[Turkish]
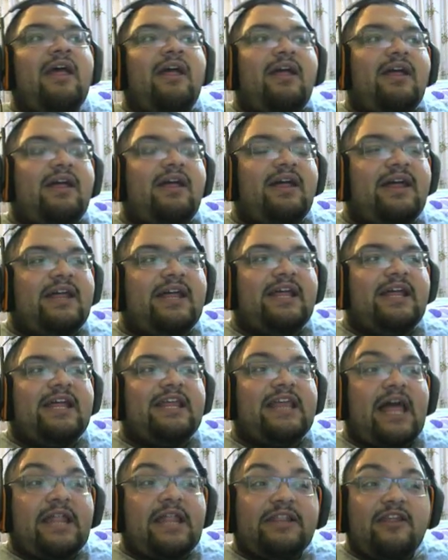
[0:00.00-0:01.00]
e,
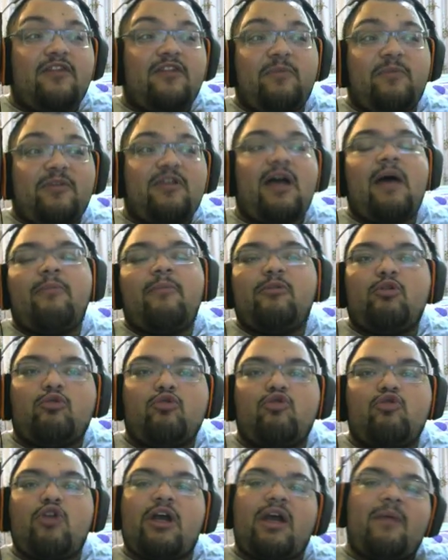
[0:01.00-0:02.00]
yanlış bir tabir
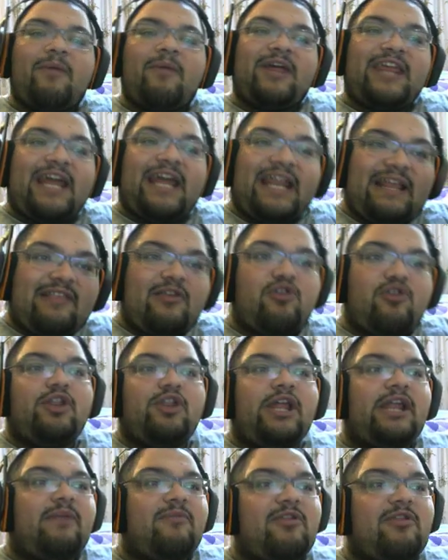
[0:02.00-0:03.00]
olacak ama
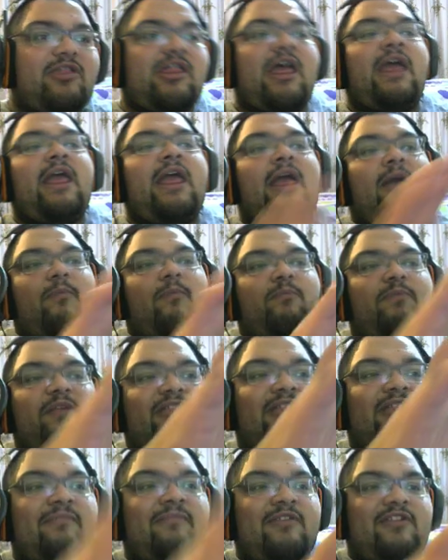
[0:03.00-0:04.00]
yaratıcılarımız
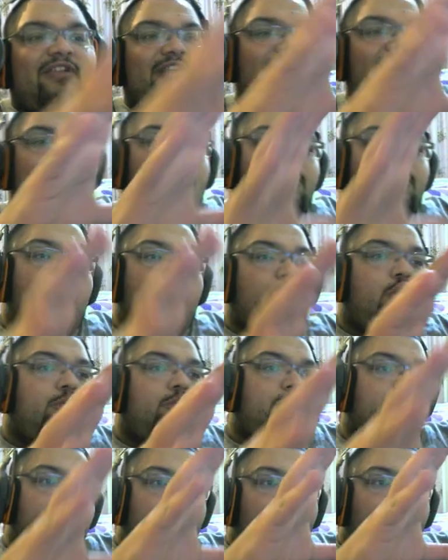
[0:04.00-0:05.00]
bizim için
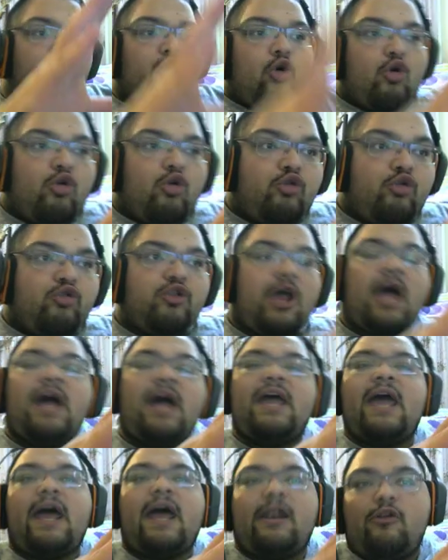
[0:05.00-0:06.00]
bölümün zorluğunu
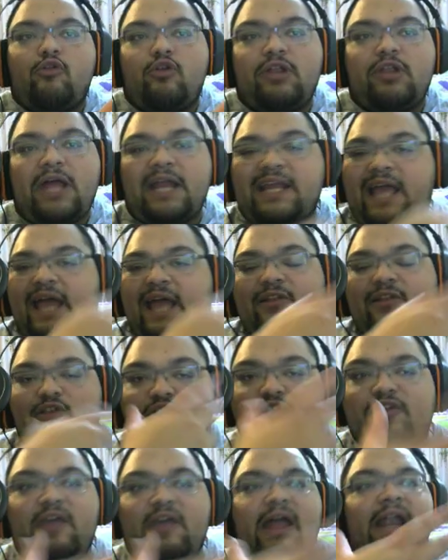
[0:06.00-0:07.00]
ayarlıyorlar. Yani
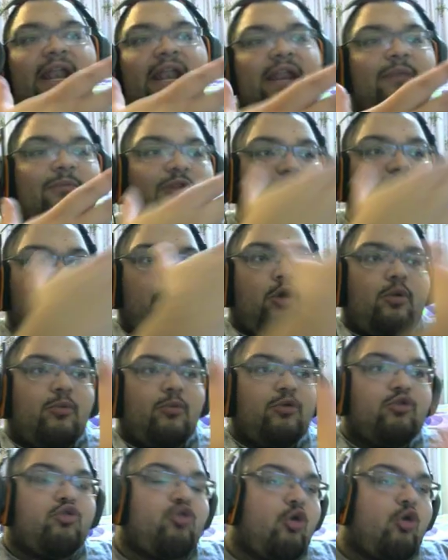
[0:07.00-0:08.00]
çizerlerimiz
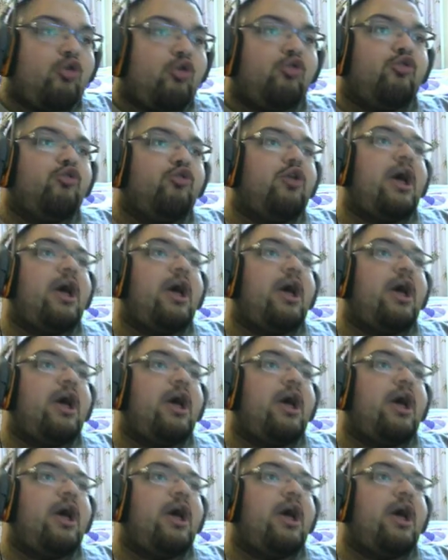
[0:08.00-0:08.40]
bölümün zorluğunu